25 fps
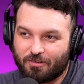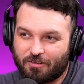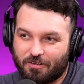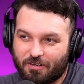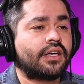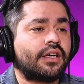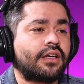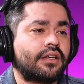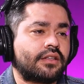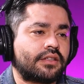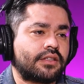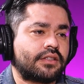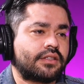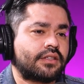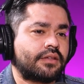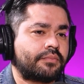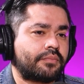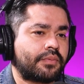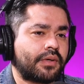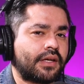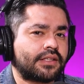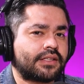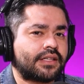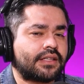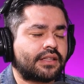Sí, sí, sí.
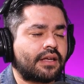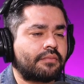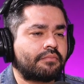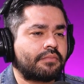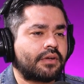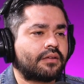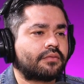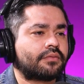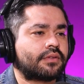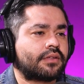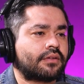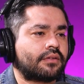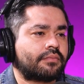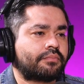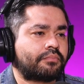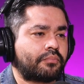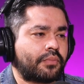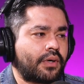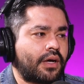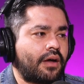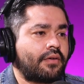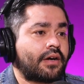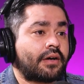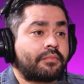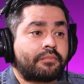Es que también
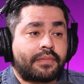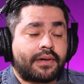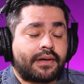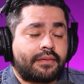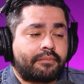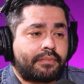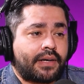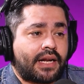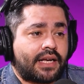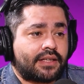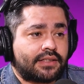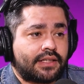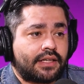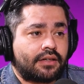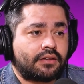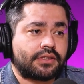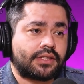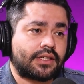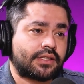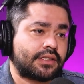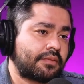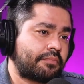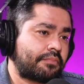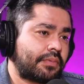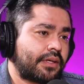puede haber placer, o
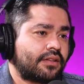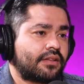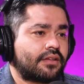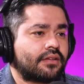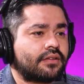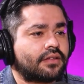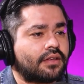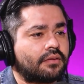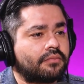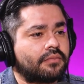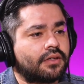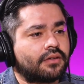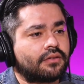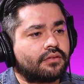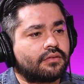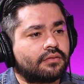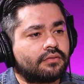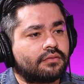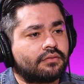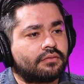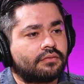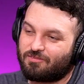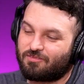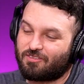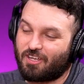sea, es depende también.
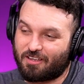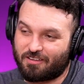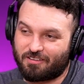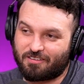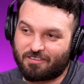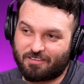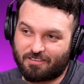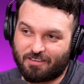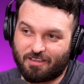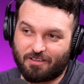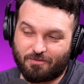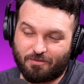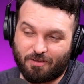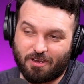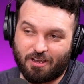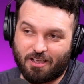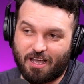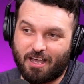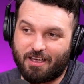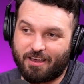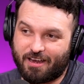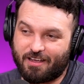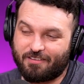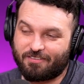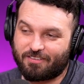O
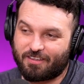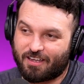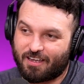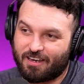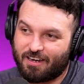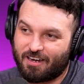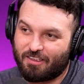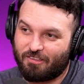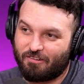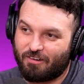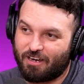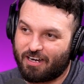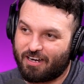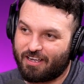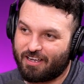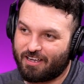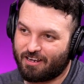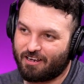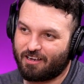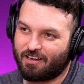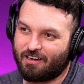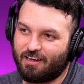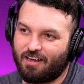sea, hay gente que le duele y...